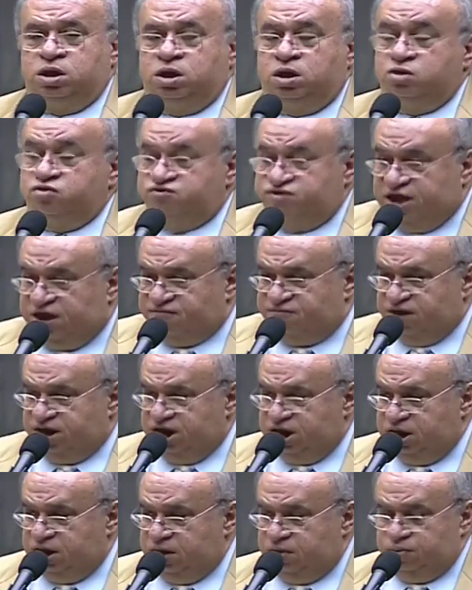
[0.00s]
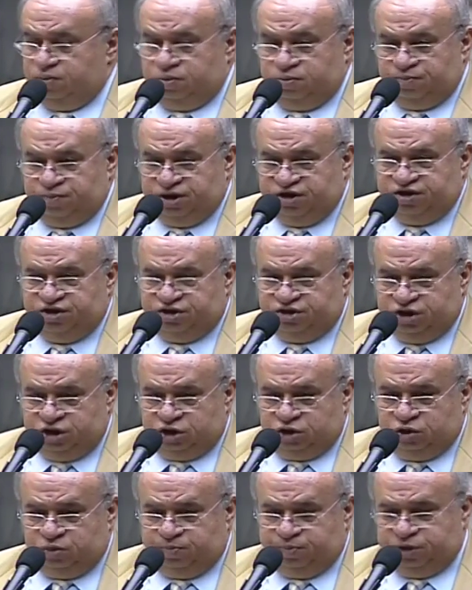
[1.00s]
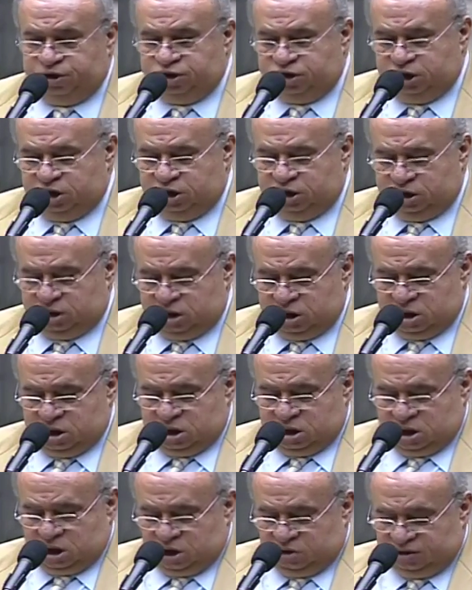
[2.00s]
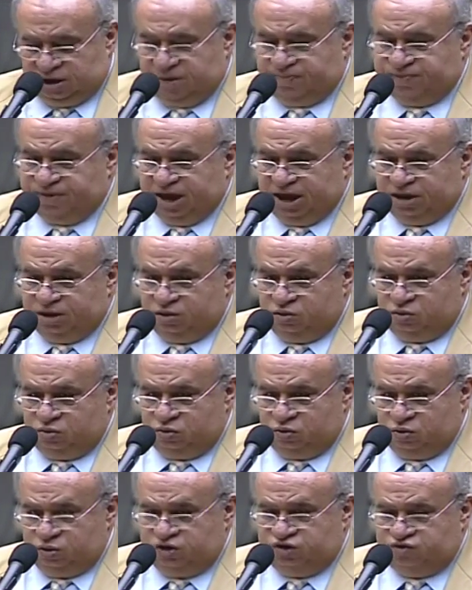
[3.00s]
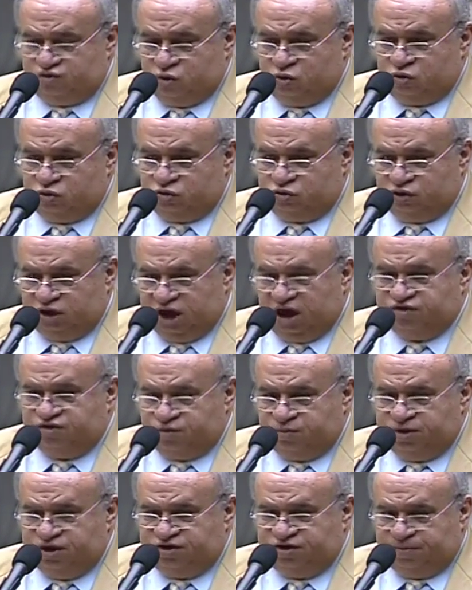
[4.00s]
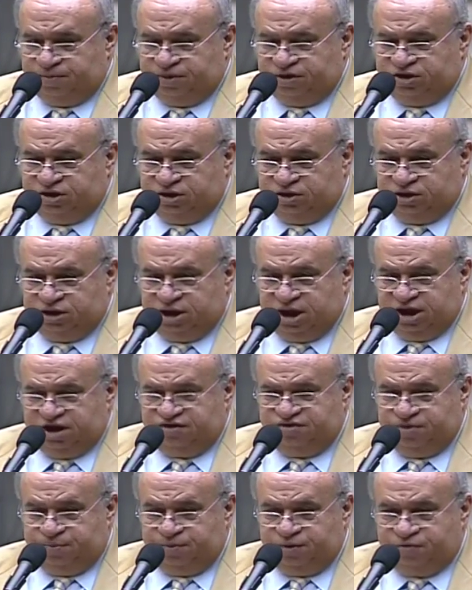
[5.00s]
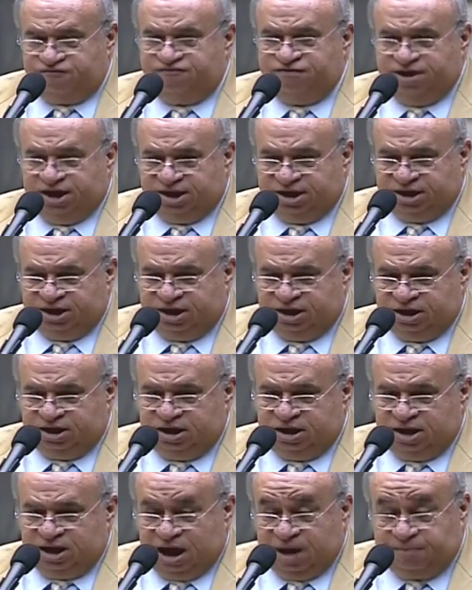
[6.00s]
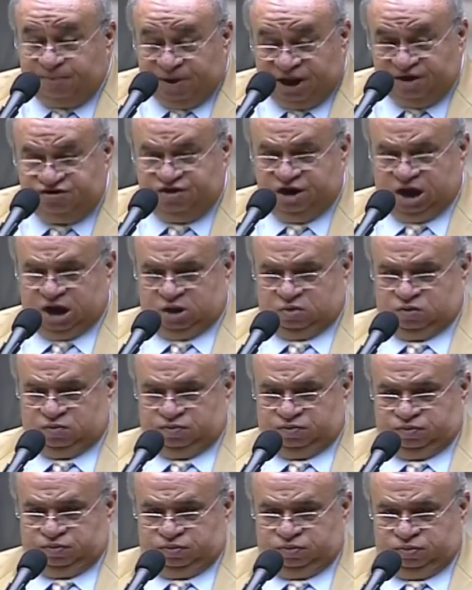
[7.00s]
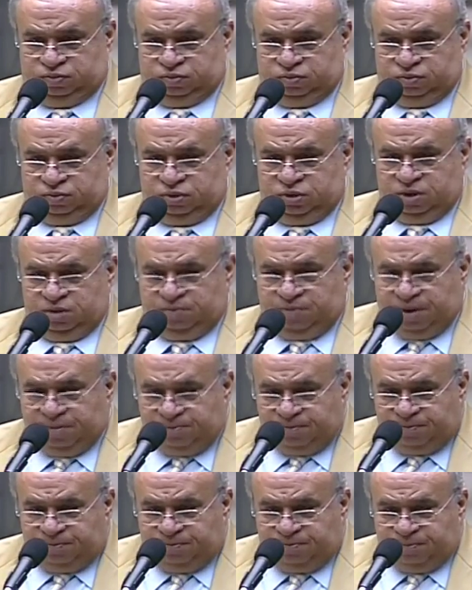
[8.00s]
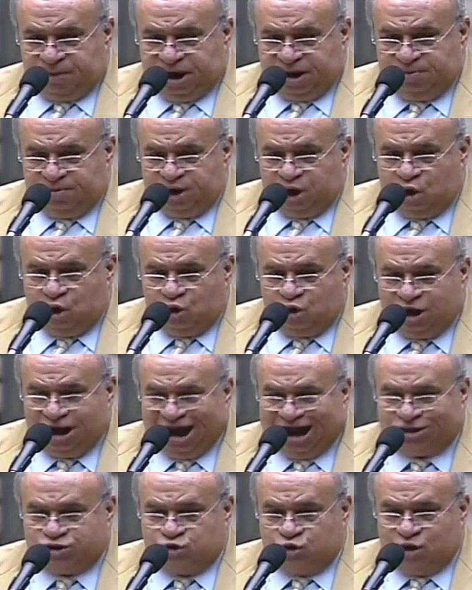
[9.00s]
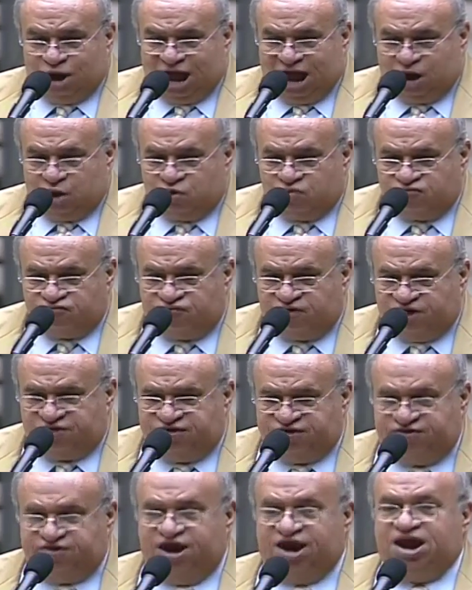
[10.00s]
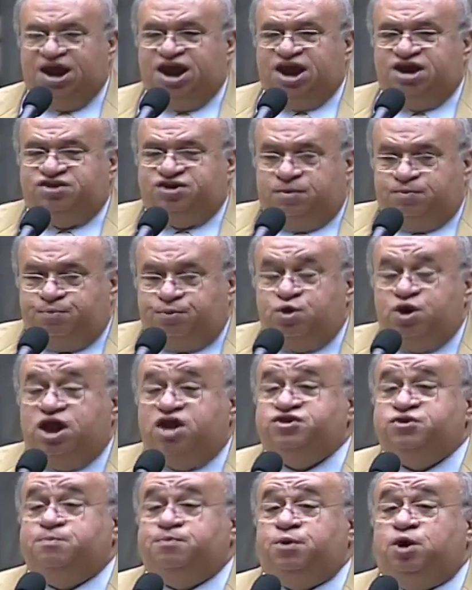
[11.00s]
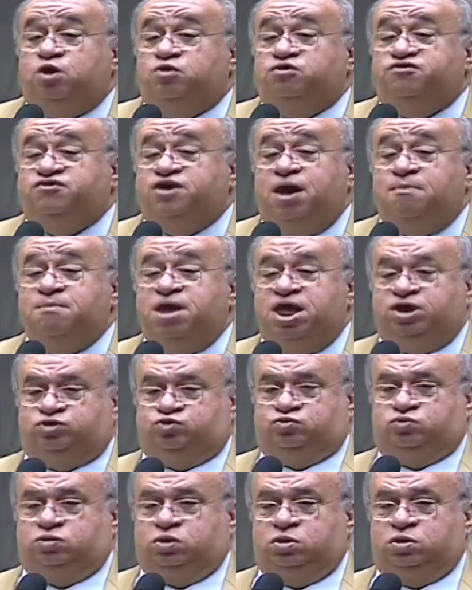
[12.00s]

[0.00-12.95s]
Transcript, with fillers: Eu estava ali presidindo e pedi ao deputado Luiz Couto que assumisse a presidência para eu vir aqui a parteá lo Para, para me congratular com Vossa Excelência por esse pronunciamento.